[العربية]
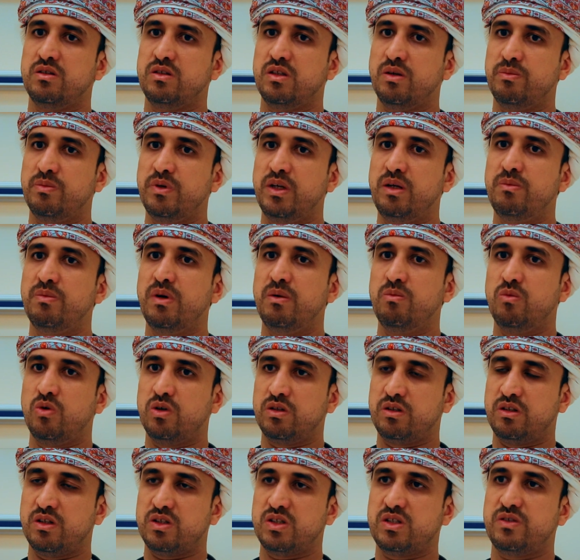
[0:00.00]
الطبيب
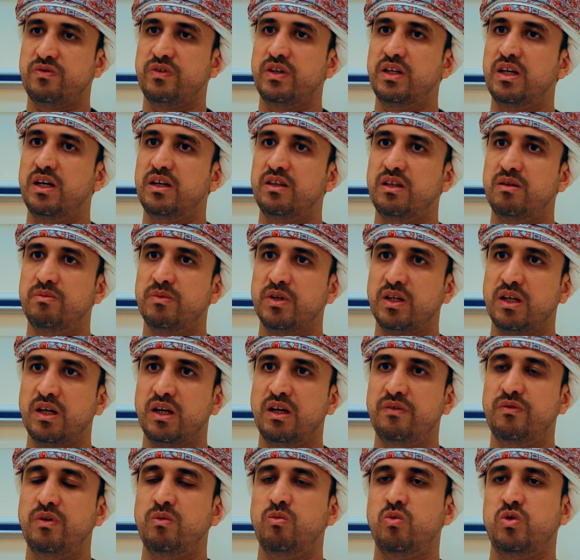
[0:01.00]
المختص في هذا
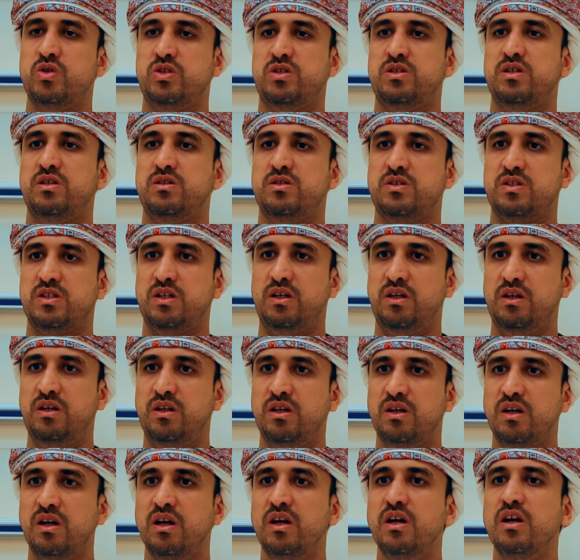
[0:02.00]
المجال في المؤسسات
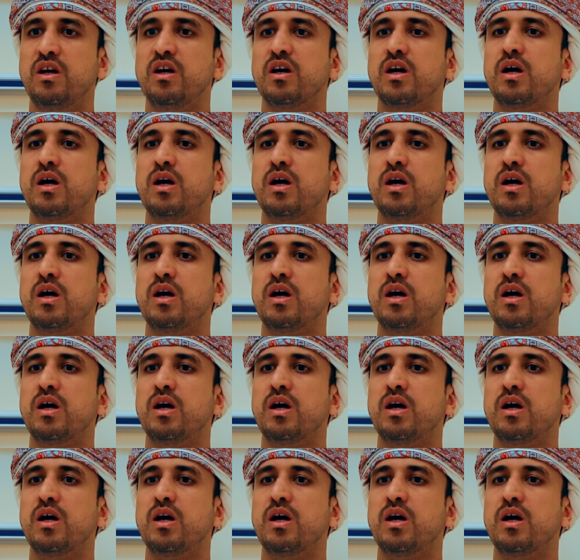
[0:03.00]
الصحية